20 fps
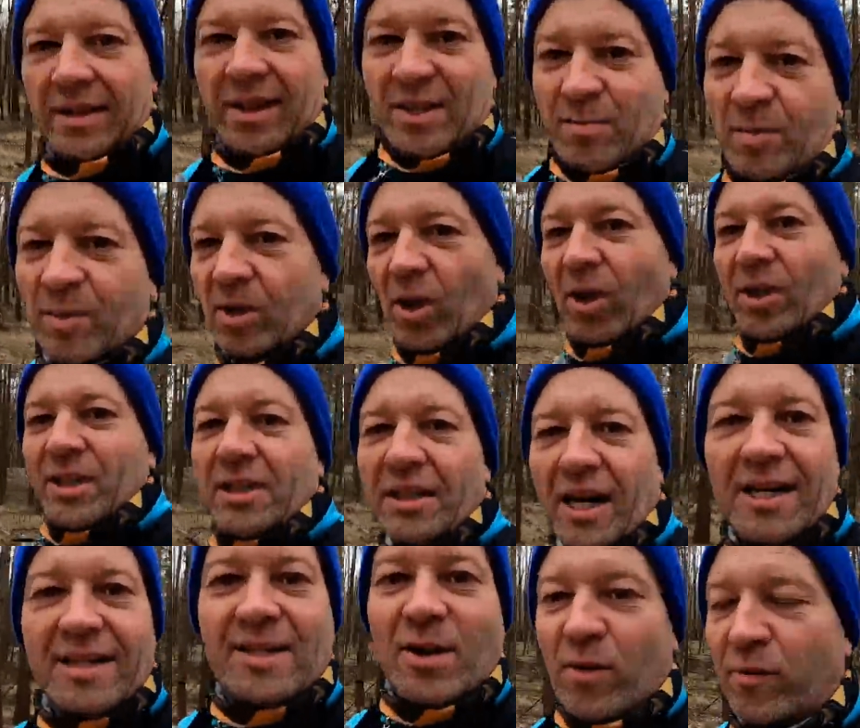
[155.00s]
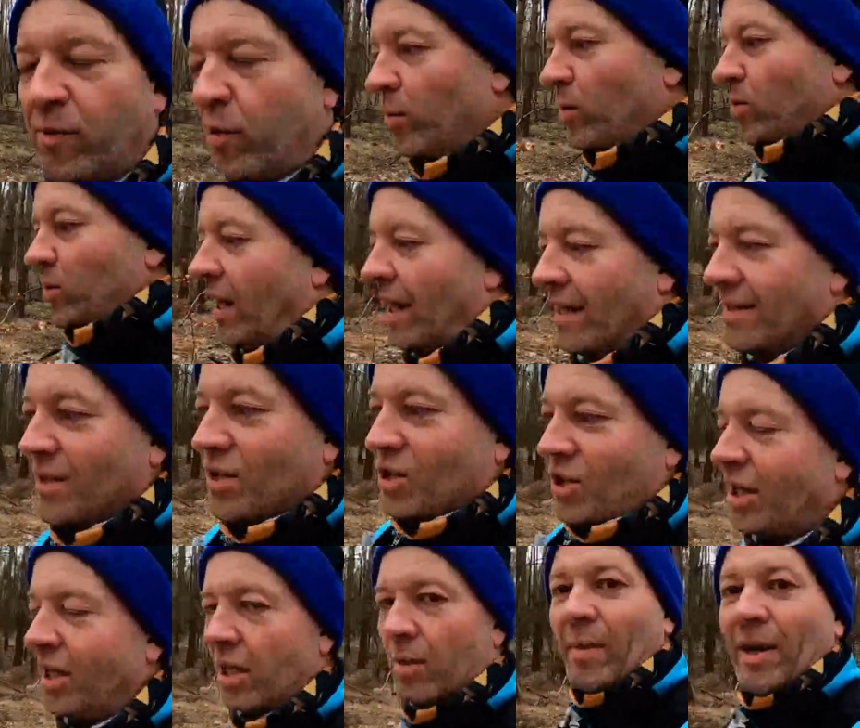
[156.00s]
Das bedeutet also
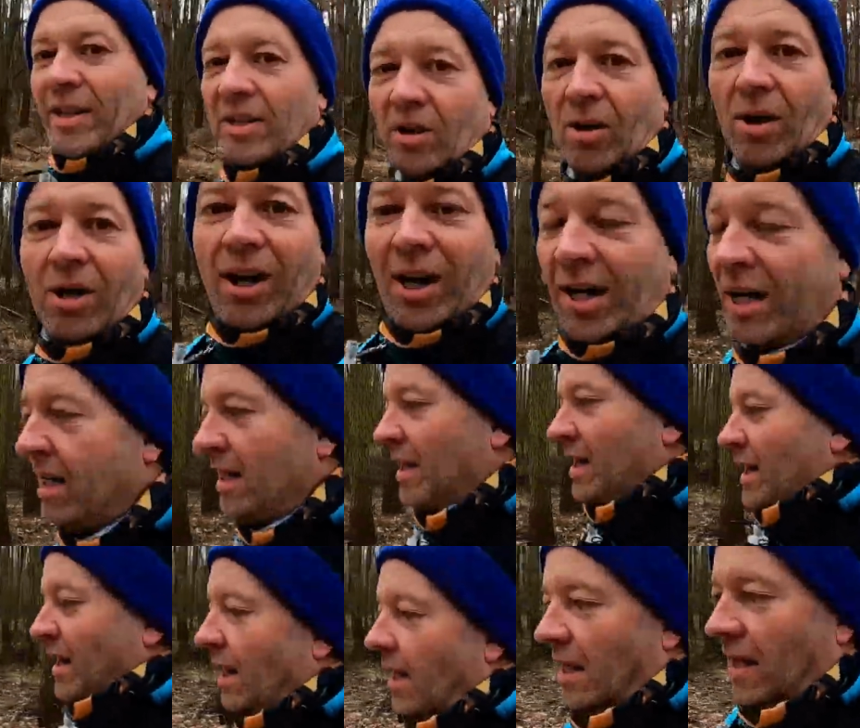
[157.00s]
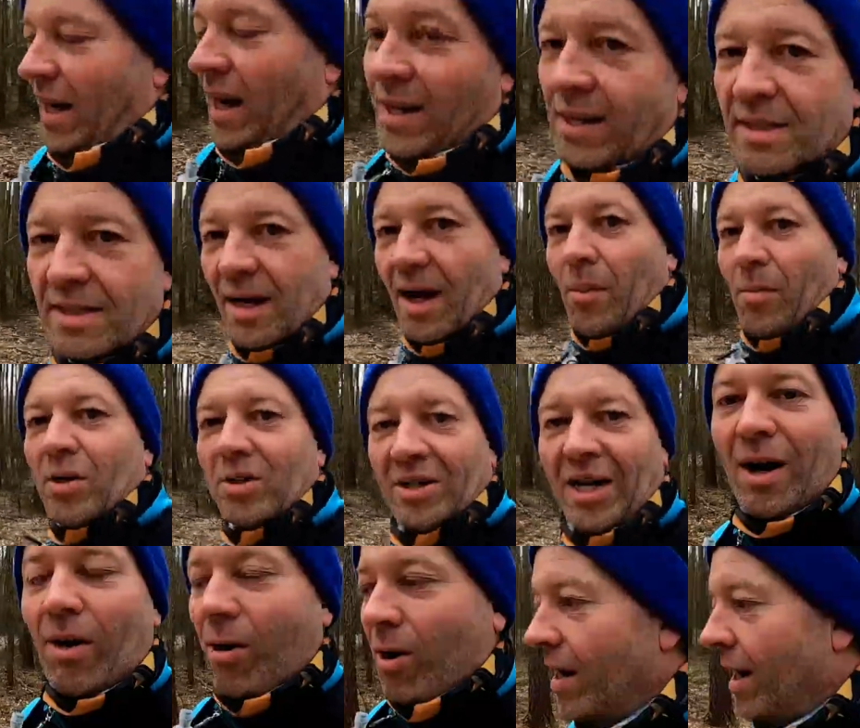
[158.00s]
35 Kilometer langsamer
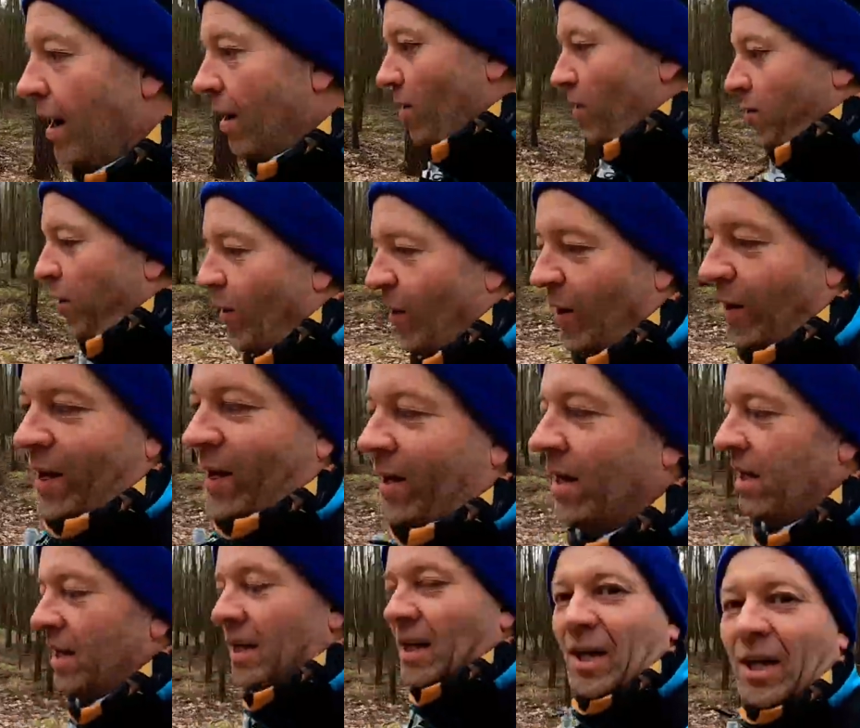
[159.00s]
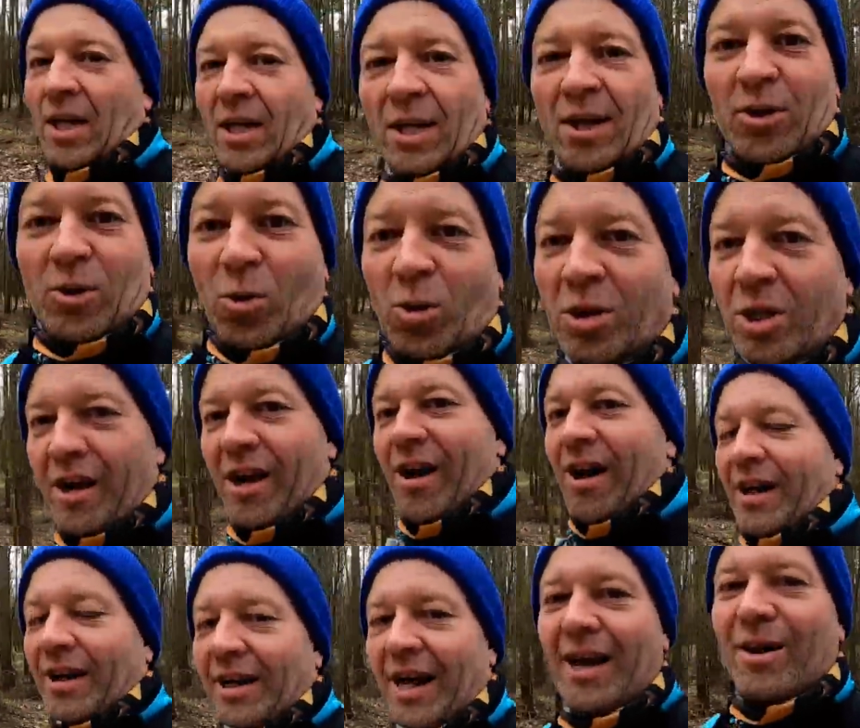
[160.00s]
Dauerlauf,
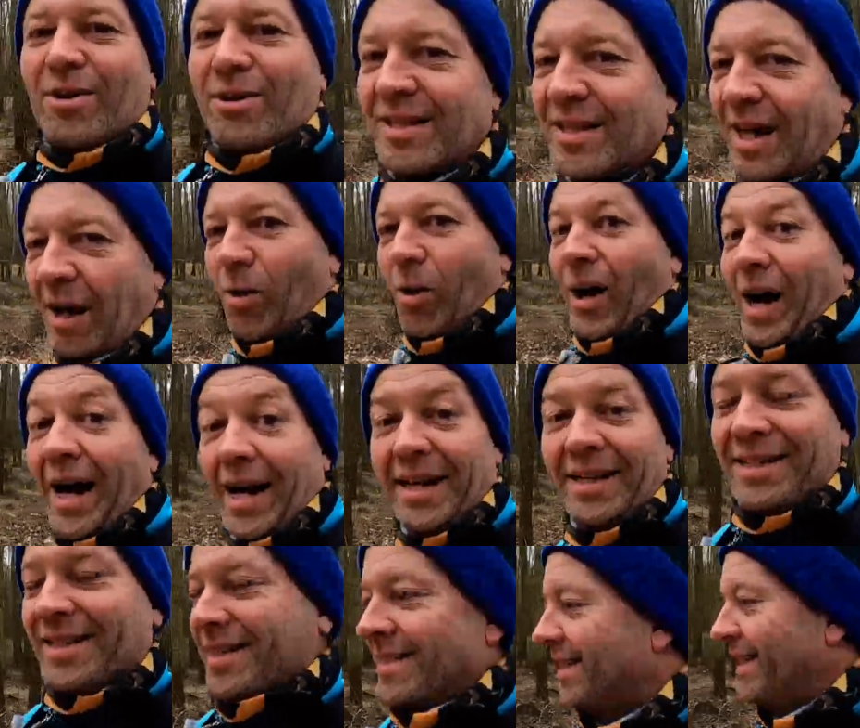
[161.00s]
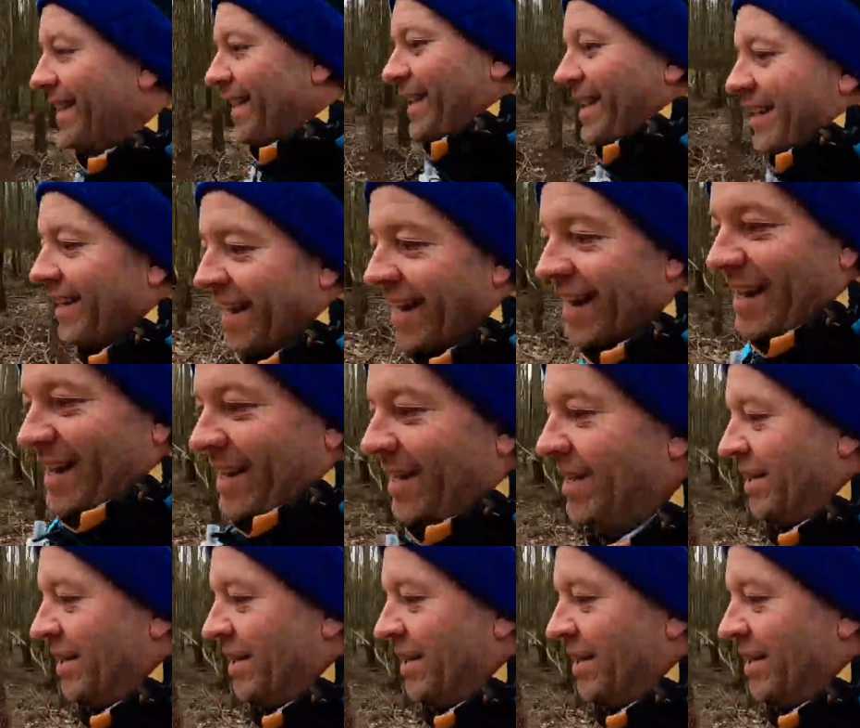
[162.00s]
Grundlagenausdauer 1 Training.